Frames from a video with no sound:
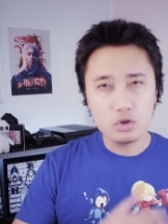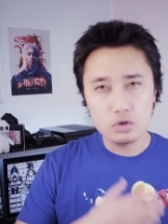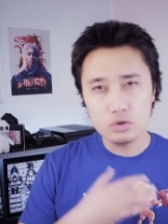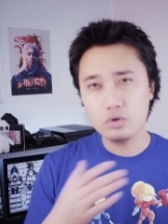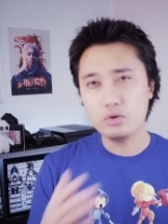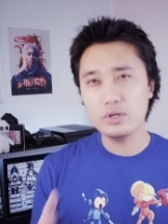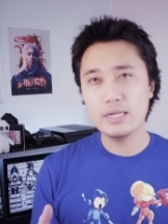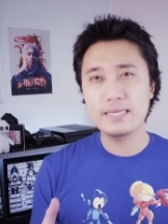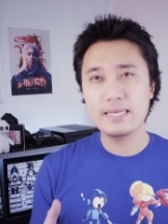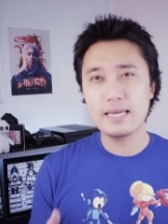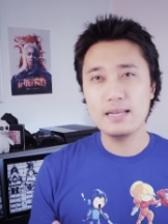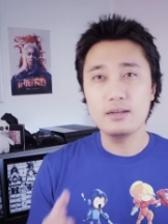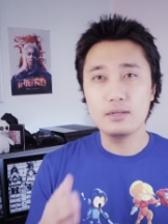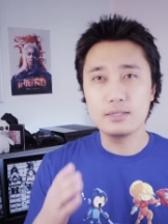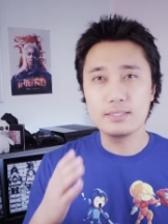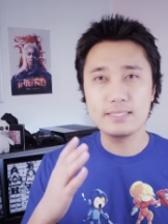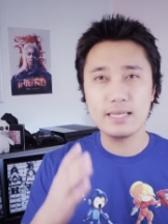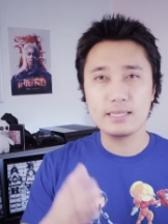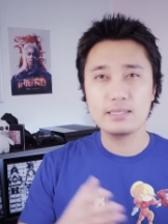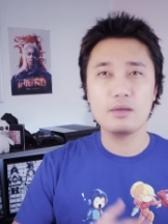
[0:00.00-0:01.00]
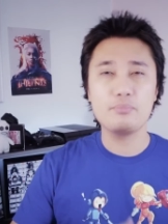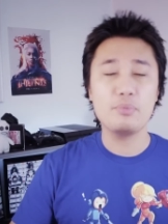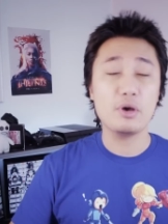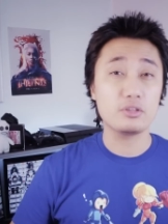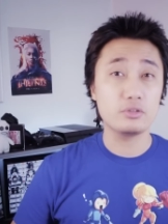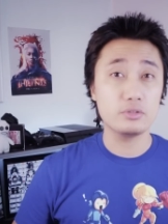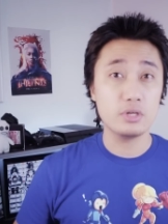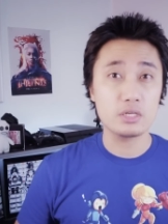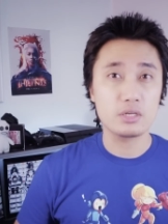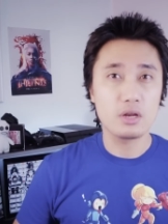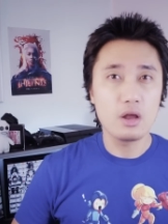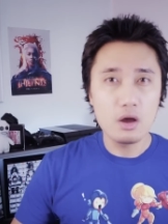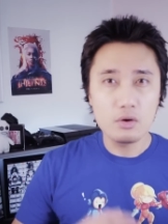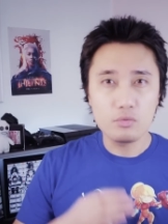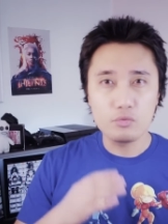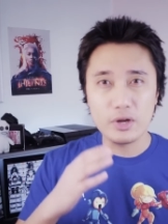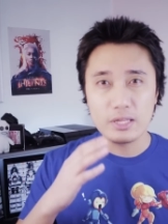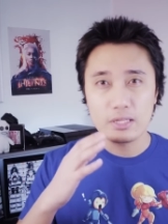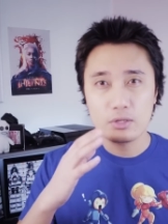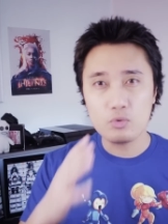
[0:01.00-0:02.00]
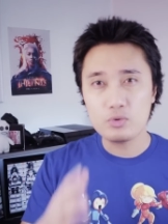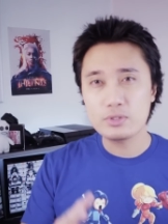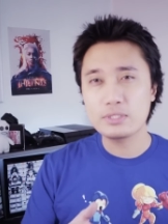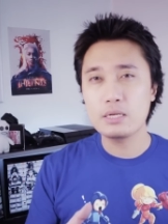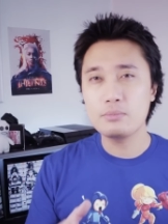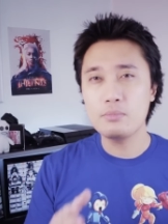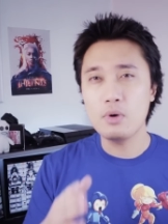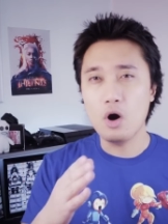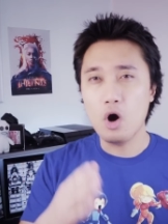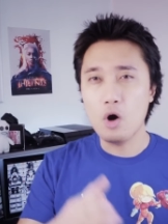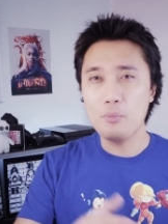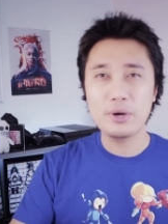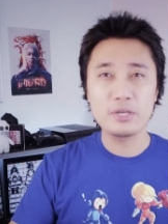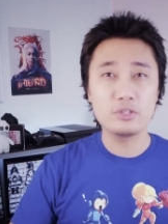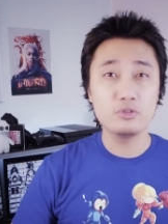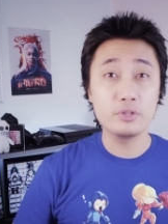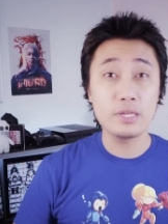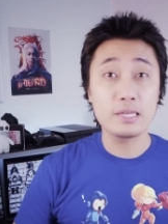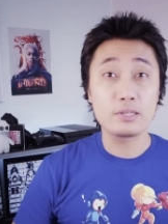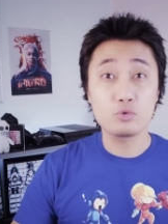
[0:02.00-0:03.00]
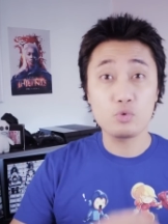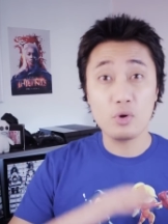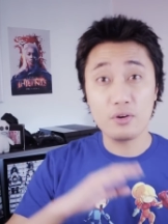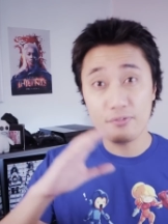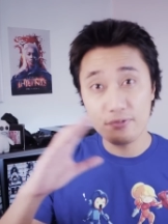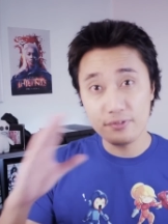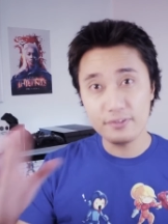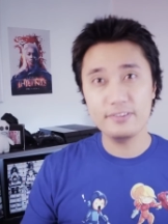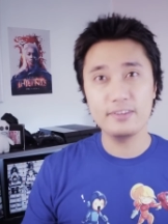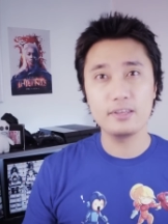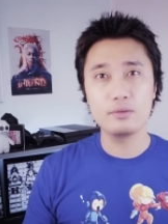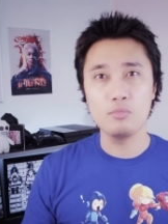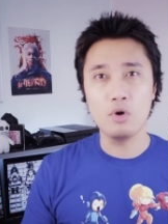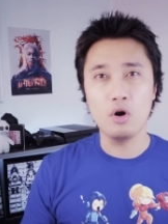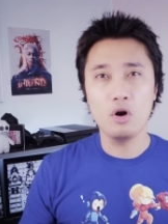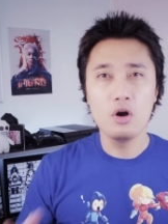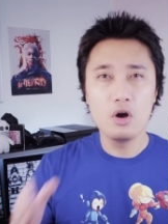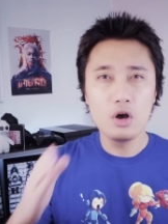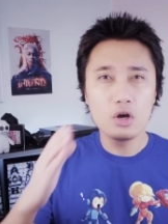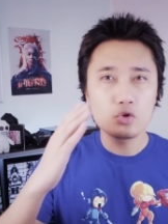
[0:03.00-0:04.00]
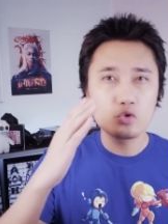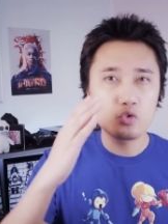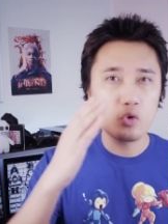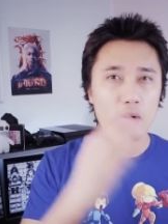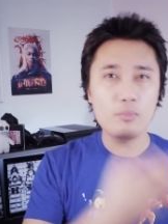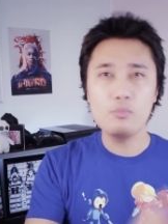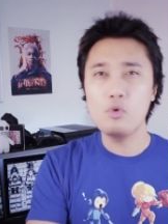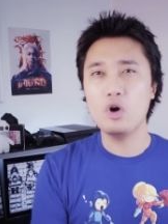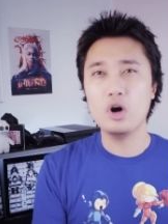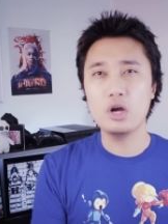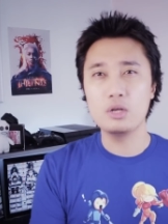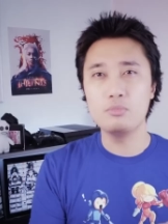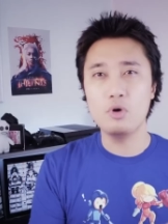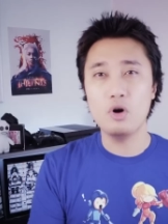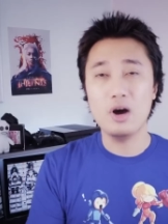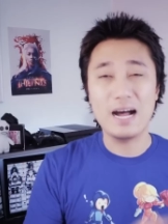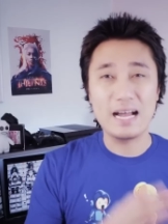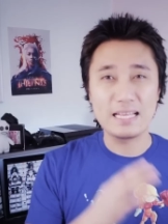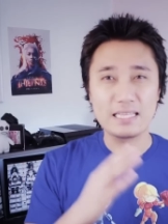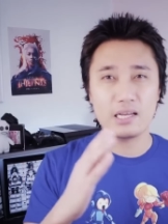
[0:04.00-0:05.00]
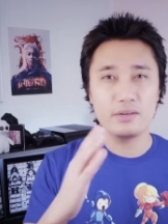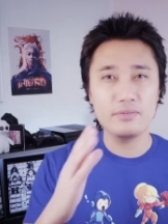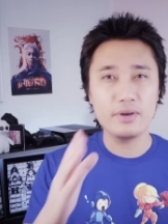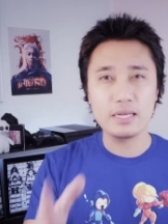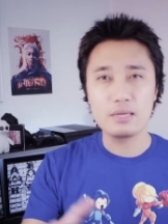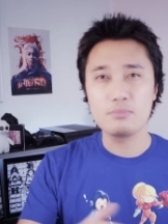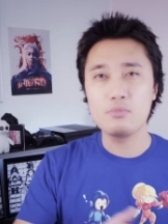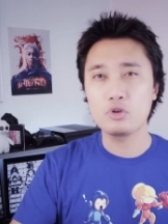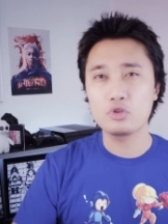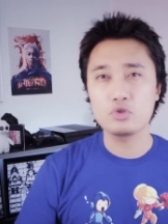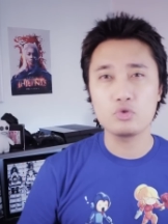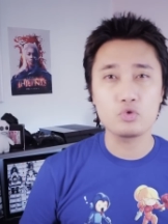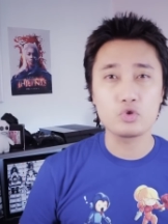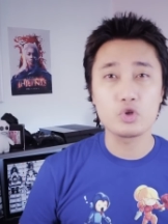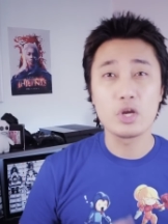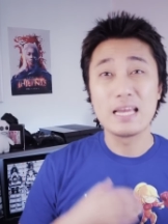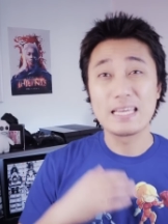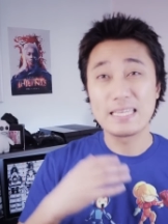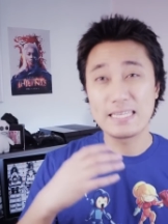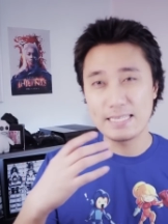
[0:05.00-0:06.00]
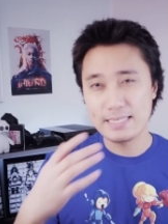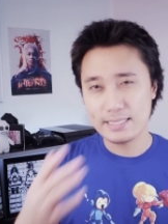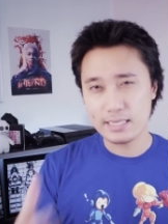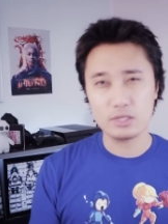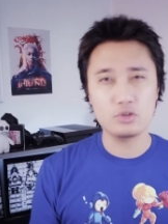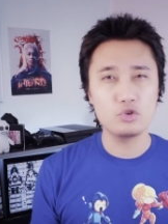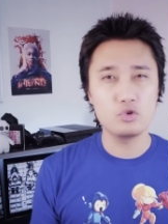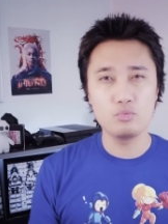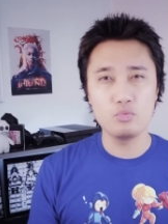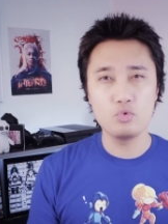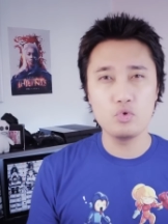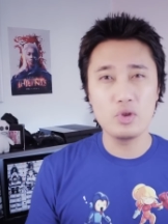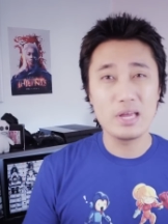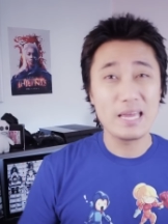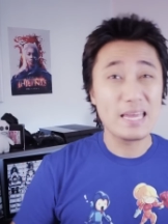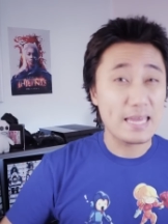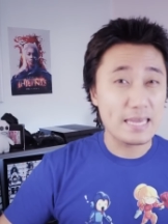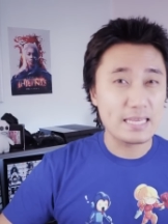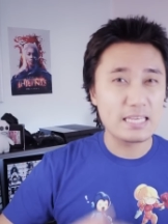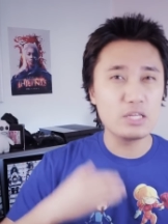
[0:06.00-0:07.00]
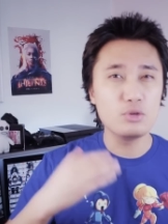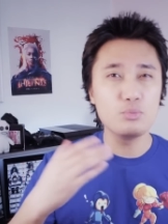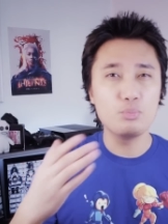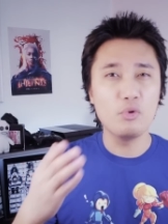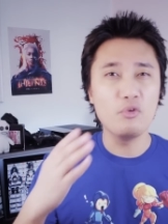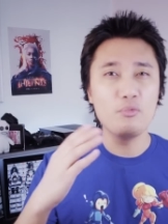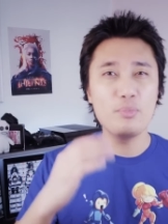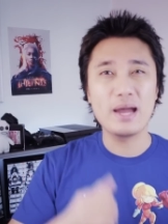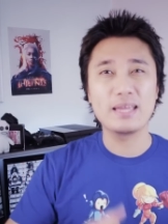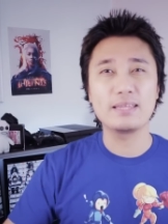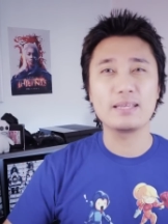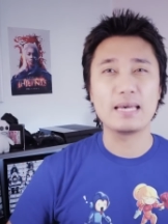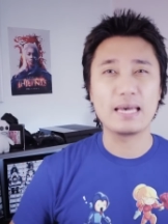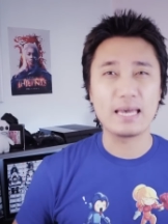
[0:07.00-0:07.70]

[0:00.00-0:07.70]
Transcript: dans lesquels certains personnages vont être constamment emprisonnés soit physiquement, soit moralement à travers les mensonges qui s'accumulent et qui ne peuvent pas être